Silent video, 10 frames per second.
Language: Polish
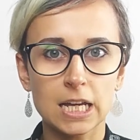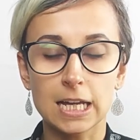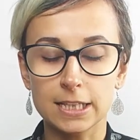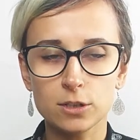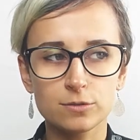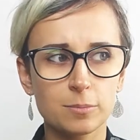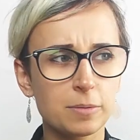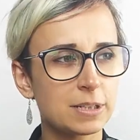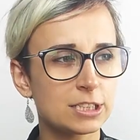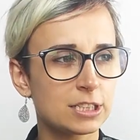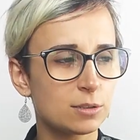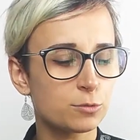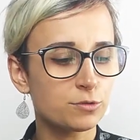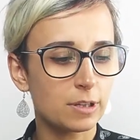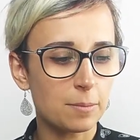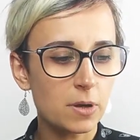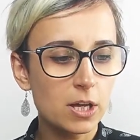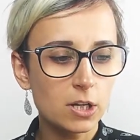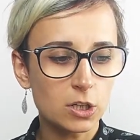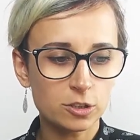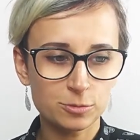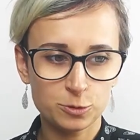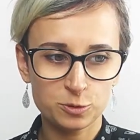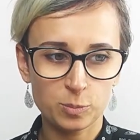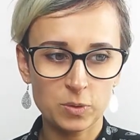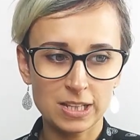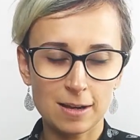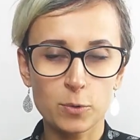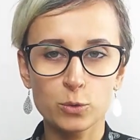A tego Wam chyba jeszcze nie mówiłam, o tym nie wspominałam.